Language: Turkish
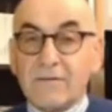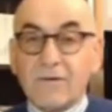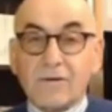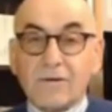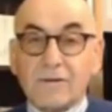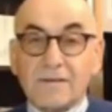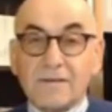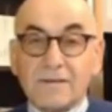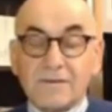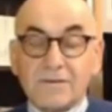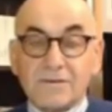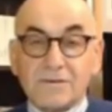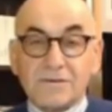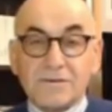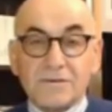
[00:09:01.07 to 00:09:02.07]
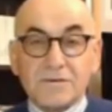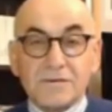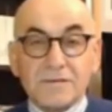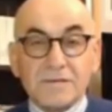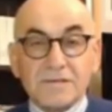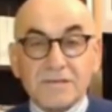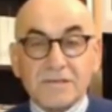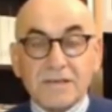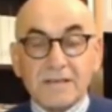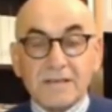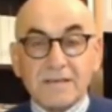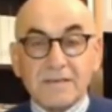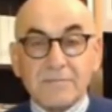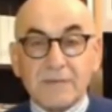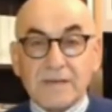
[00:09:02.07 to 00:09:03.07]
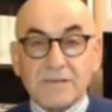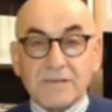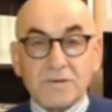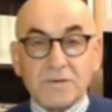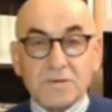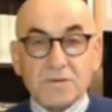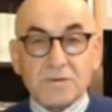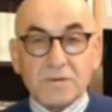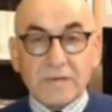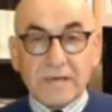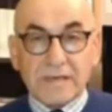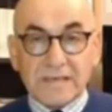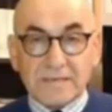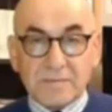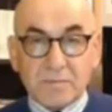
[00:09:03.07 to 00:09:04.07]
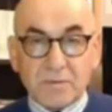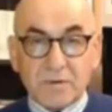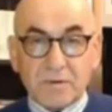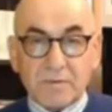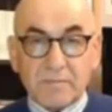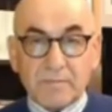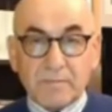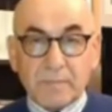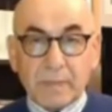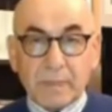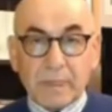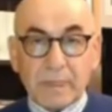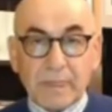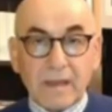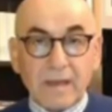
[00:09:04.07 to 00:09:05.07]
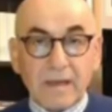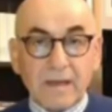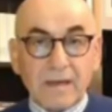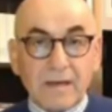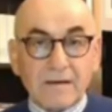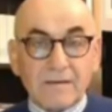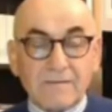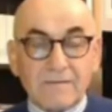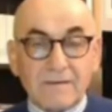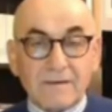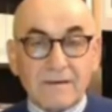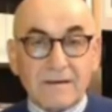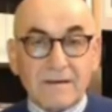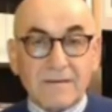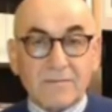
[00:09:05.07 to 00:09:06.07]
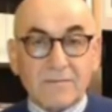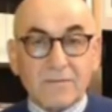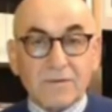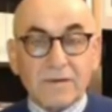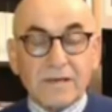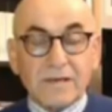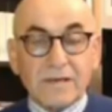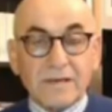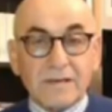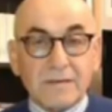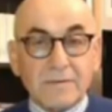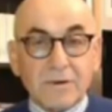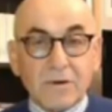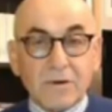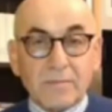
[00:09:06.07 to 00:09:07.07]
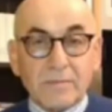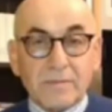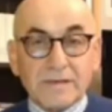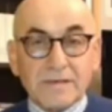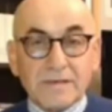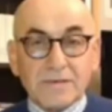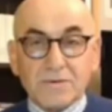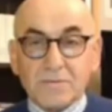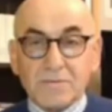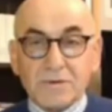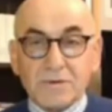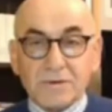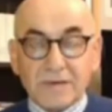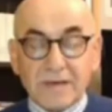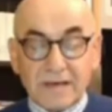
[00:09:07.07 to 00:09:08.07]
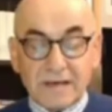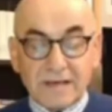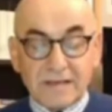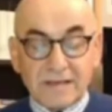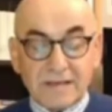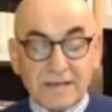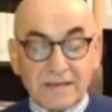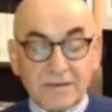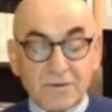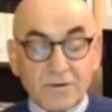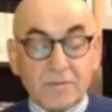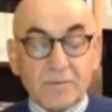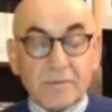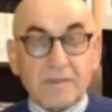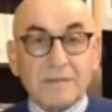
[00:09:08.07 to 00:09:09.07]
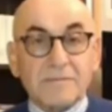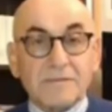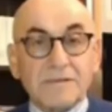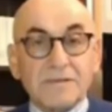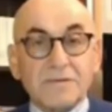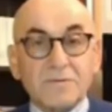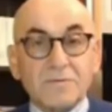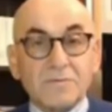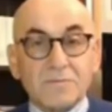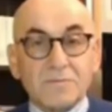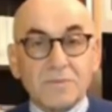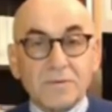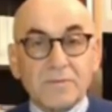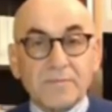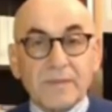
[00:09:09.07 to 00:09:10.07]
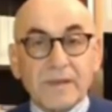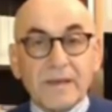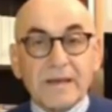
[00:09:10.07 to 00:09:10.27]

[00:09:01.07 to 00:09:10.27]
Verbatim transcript: Walker'la dolaşıyor. Dışarıda bastonsuz gezmiyor. Ve Bununla ilgili de bir kompleks duymuyor. Gayet de normal bir durum bu.